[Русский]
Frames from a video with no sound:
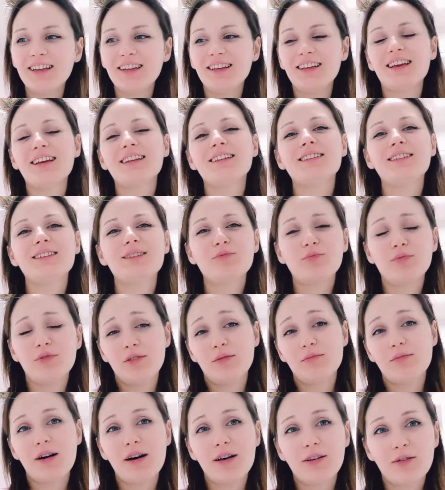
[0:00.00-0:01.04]
я это не
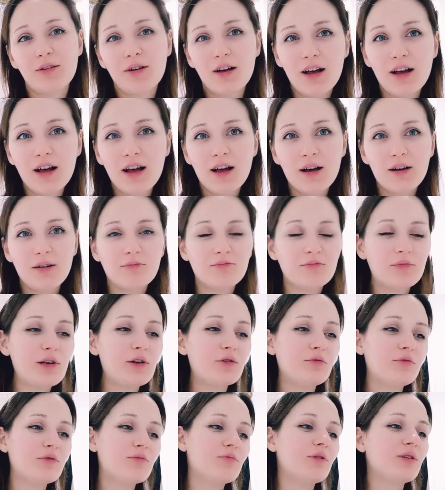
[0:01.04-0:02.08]
понимаю. Мы
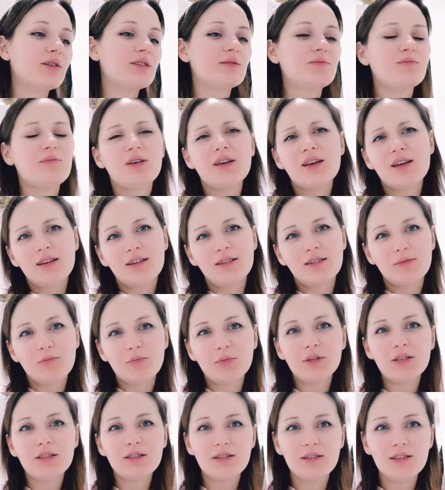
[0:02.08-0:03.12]
любим размеренно
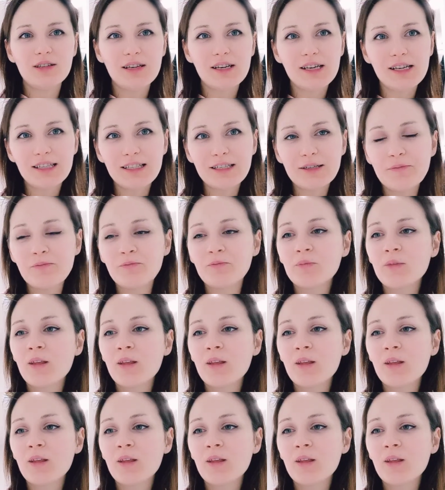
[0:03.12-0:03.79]
посидеть,